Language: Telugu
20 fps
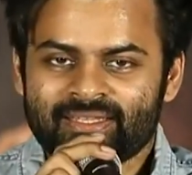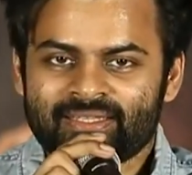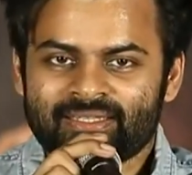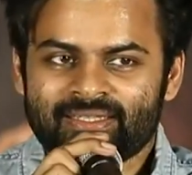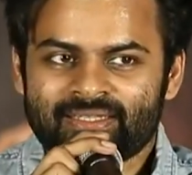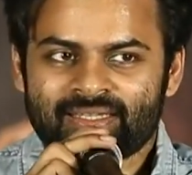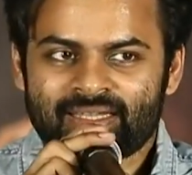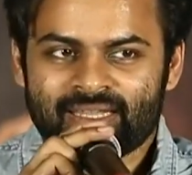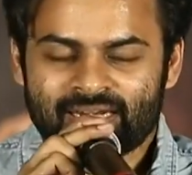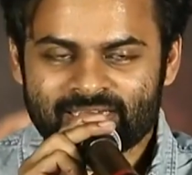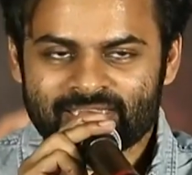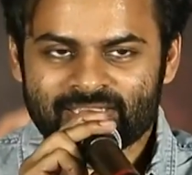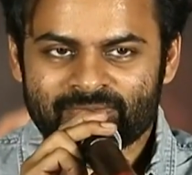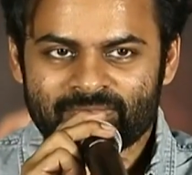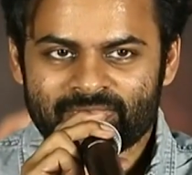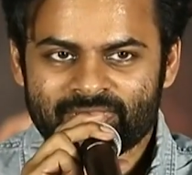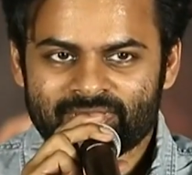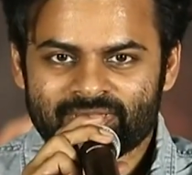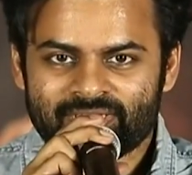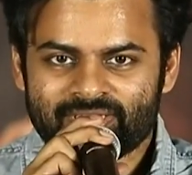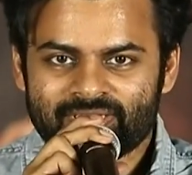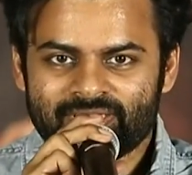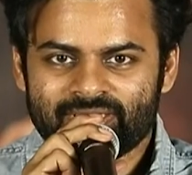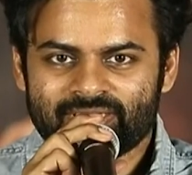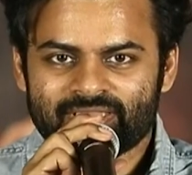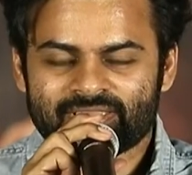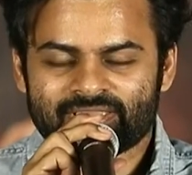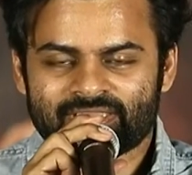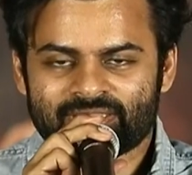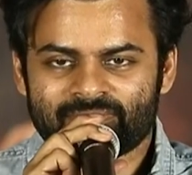కరెక్ట్గా చెప్పాలంటే ఈ
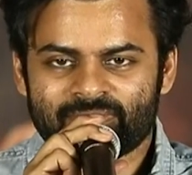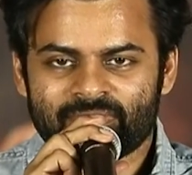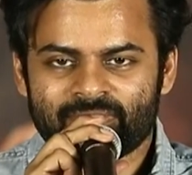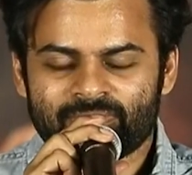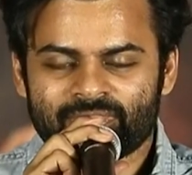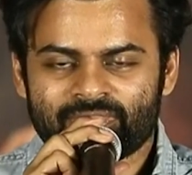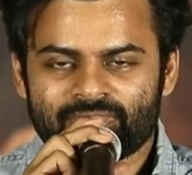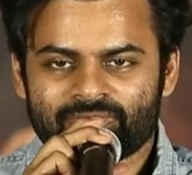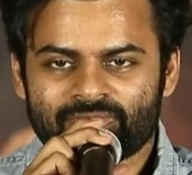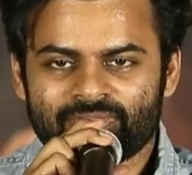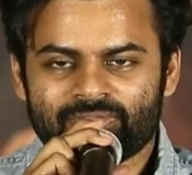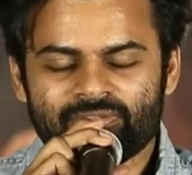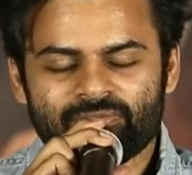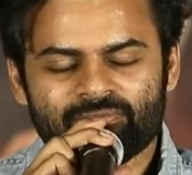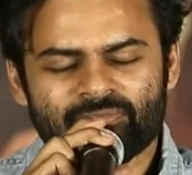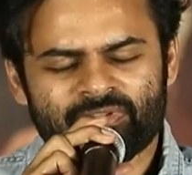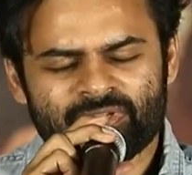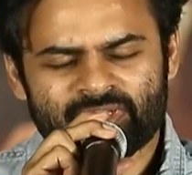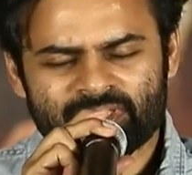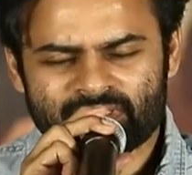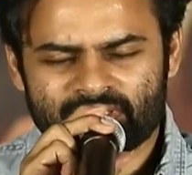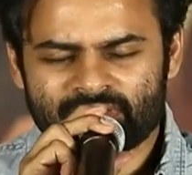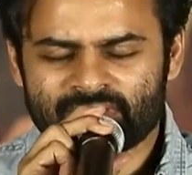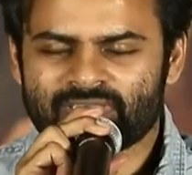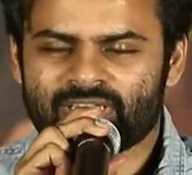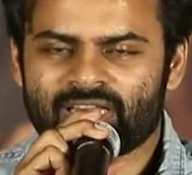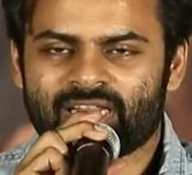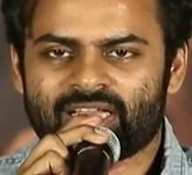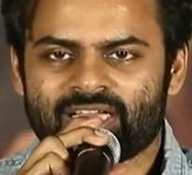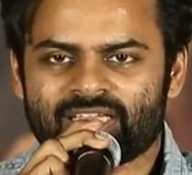సినిమా మటుకు మేము అందరం
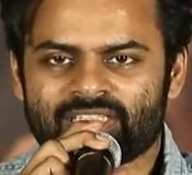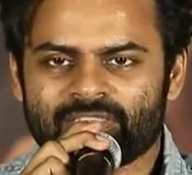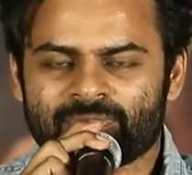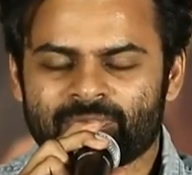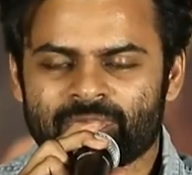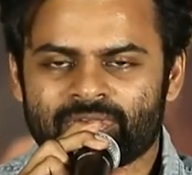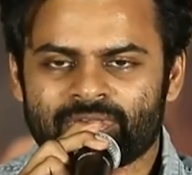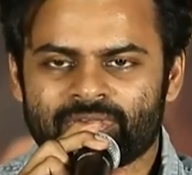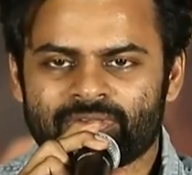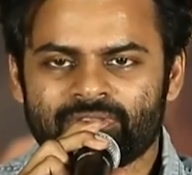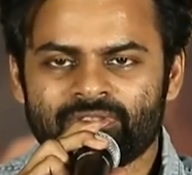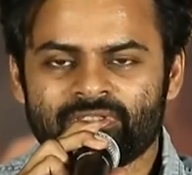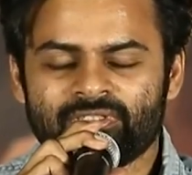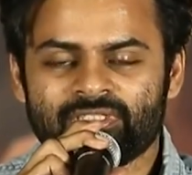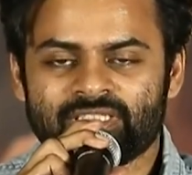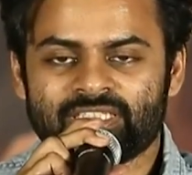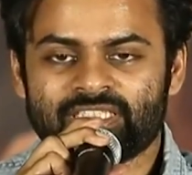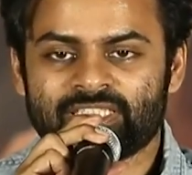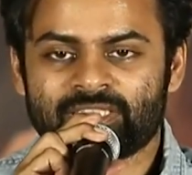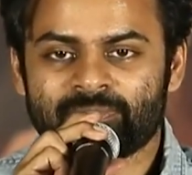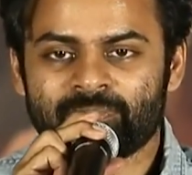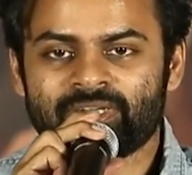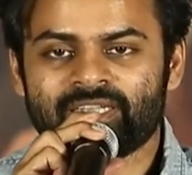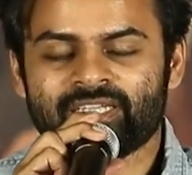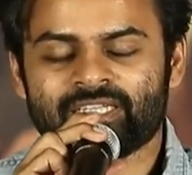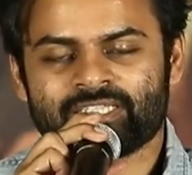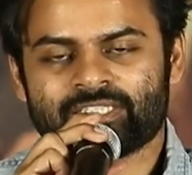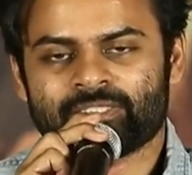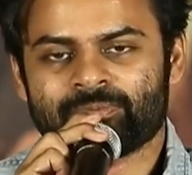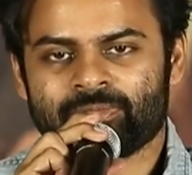చాలా కష్టపడ్డాం ఇష్టపడి
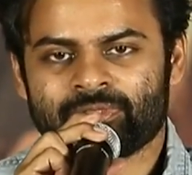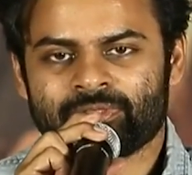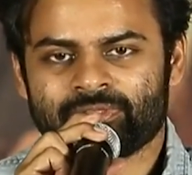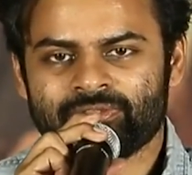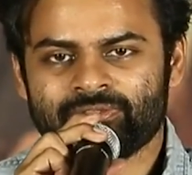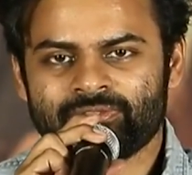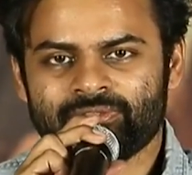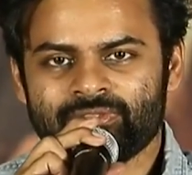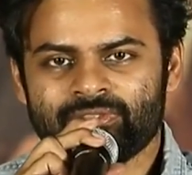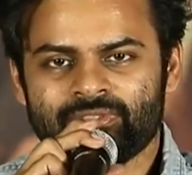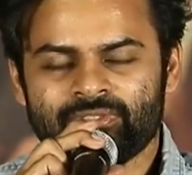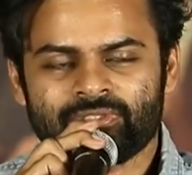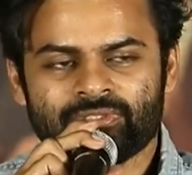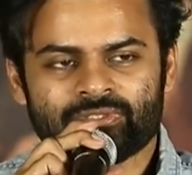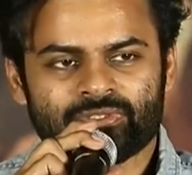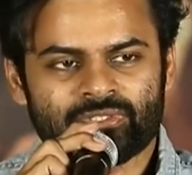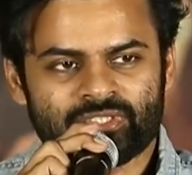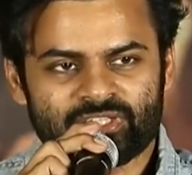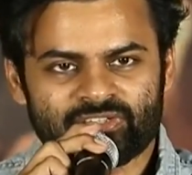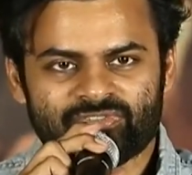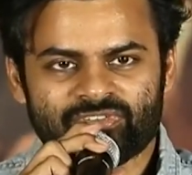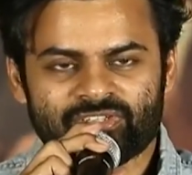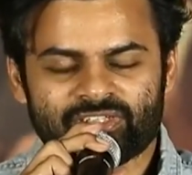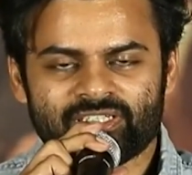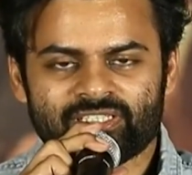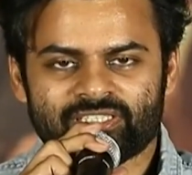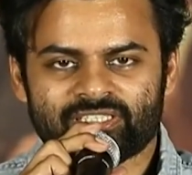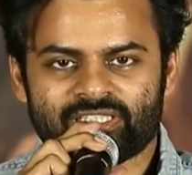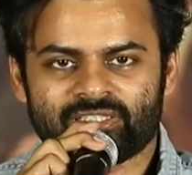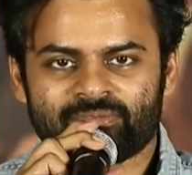కష్టపడ్డాం సో డెఫినెట్లీ
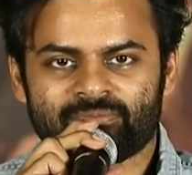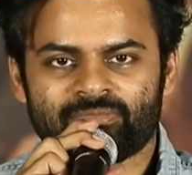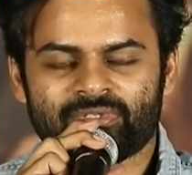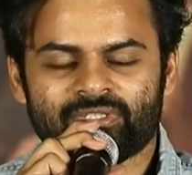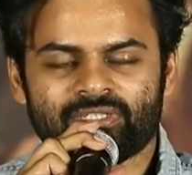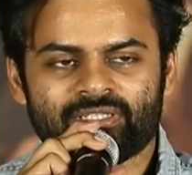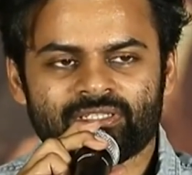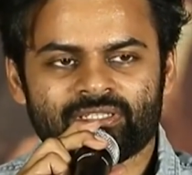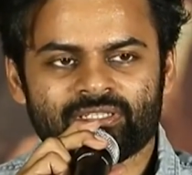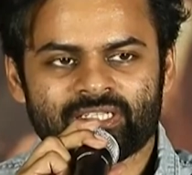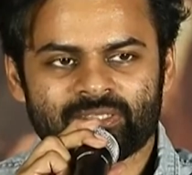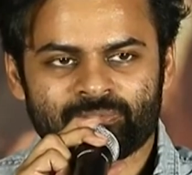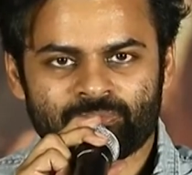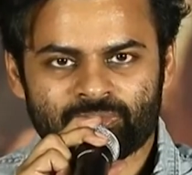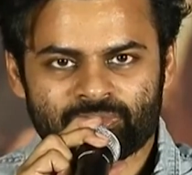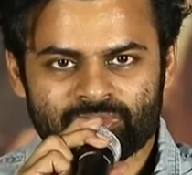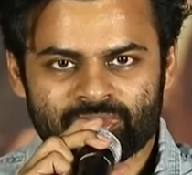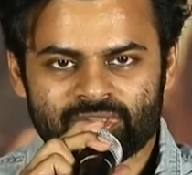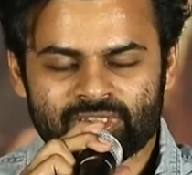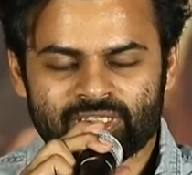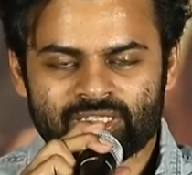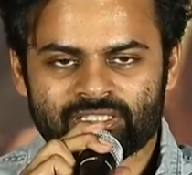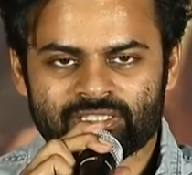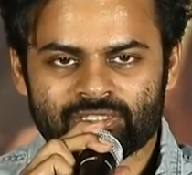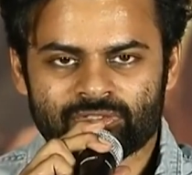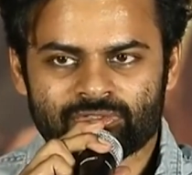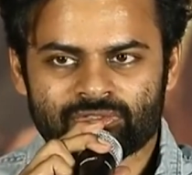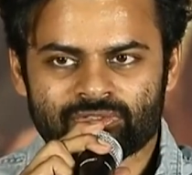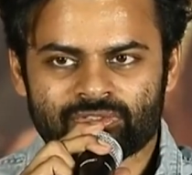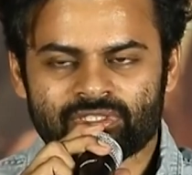సినిమా రేపు పొద్దున్న రిలీజ్
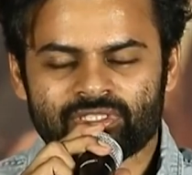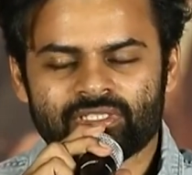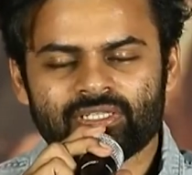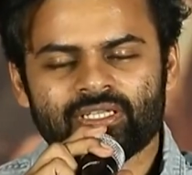అవుతుంది